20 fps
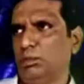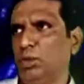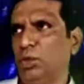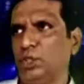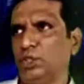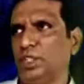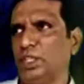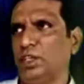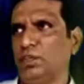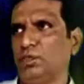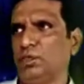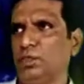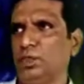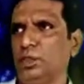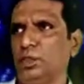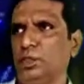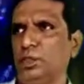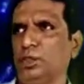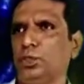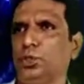मुख्तलफ़
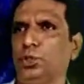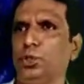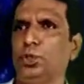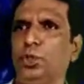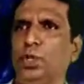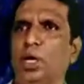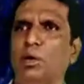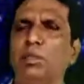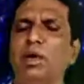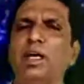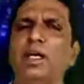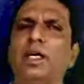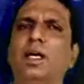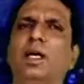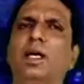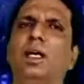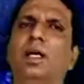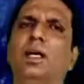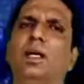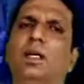जो हमारे
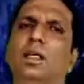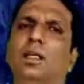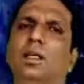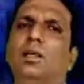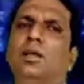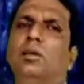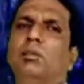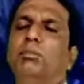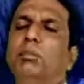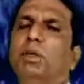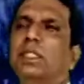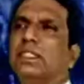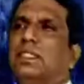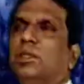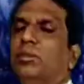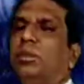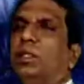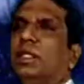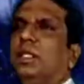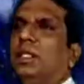यहाँ
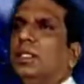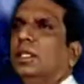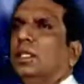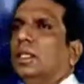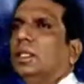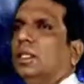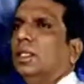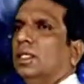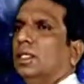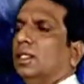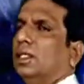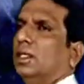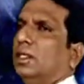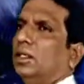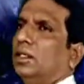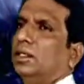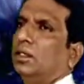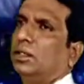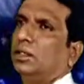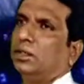मज़हबी
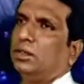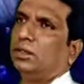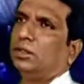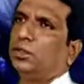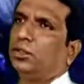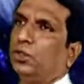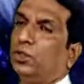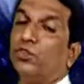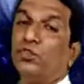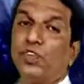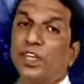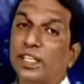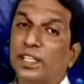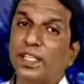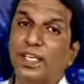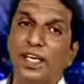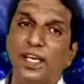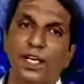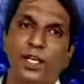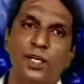जो
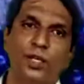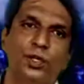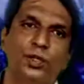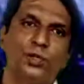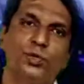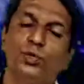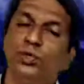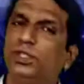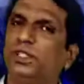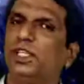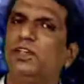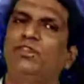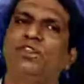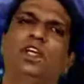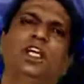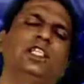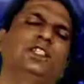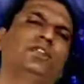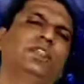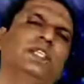विरद हैं उसकी
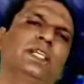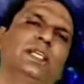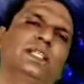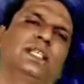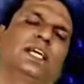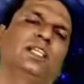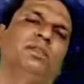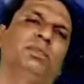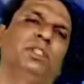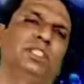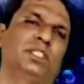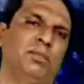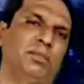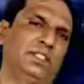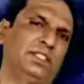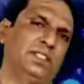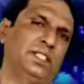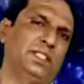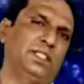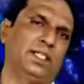फ़िलासफ़ी के तहत भी
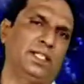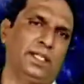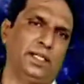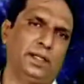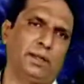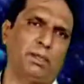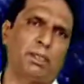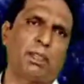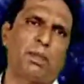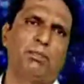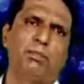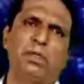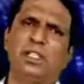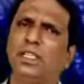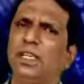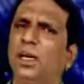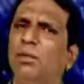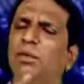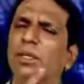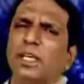समझ सकते हैं
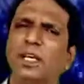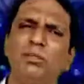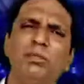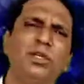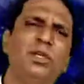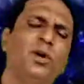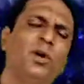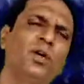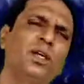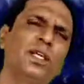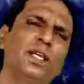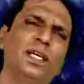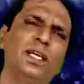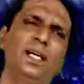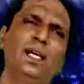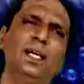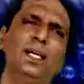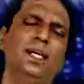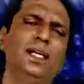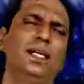मसला आपने कभी गौर
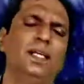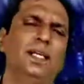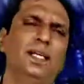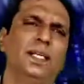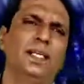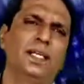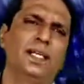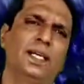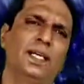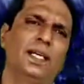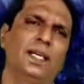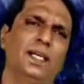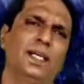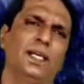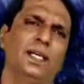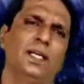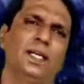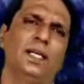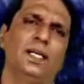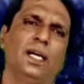किया है कि
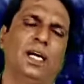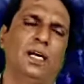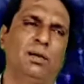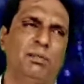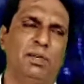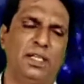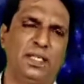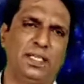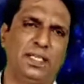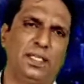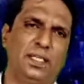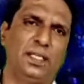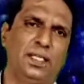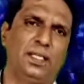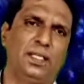हमारे